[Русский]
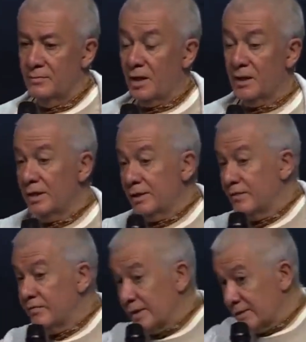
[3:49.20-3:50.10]

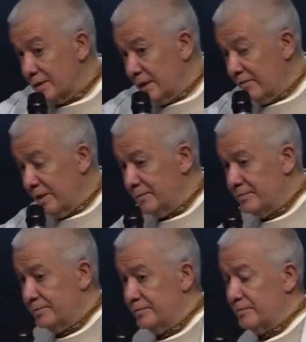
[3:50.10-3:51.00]
Когда-то в Ясадева,
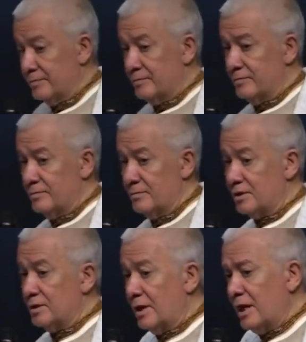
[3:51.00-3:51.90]

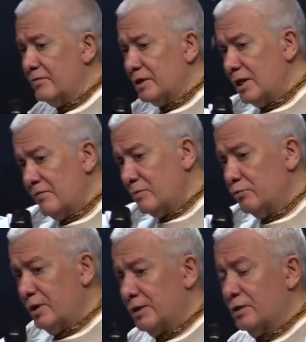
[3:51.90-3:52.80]
это древний-древний
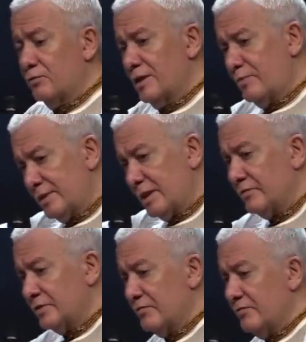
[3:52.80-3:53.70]
мудрец, который
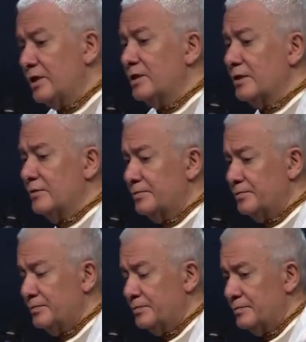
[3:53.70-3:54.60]
написал все веды –
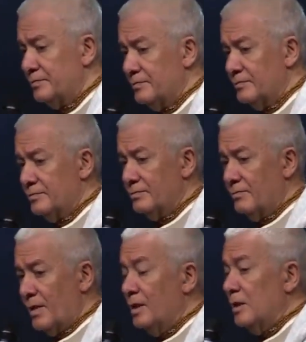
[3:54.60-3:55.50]

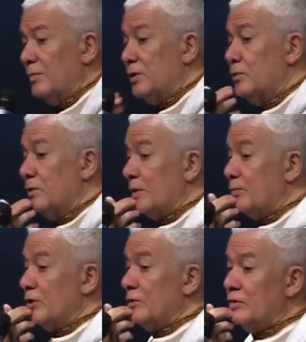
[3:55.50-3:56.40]
Пришел на
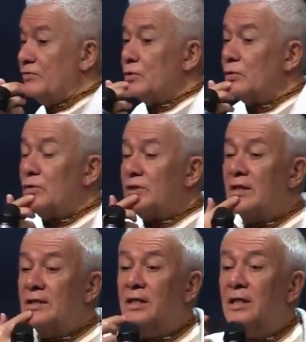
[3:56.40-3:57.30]
поле битвы
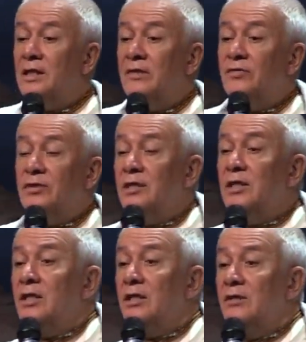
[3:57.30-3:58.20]
Курукшетра, когда
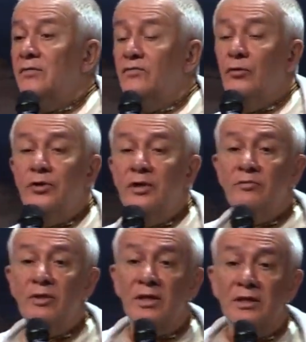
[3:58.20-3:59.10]
все воины
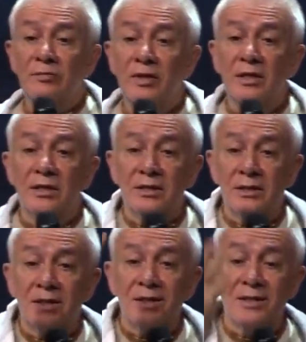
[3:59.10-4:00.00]
мира собрались
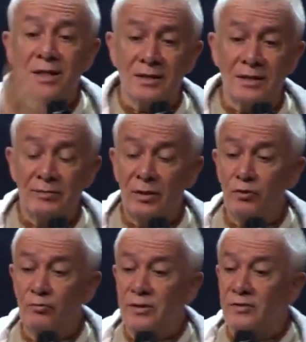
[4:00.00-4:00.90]
сражаться,
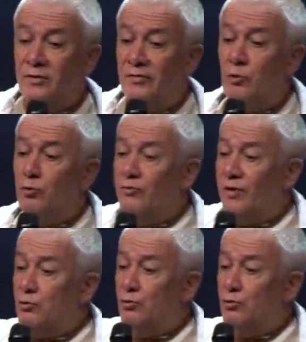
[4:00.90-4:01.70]
братубийственная война, убивать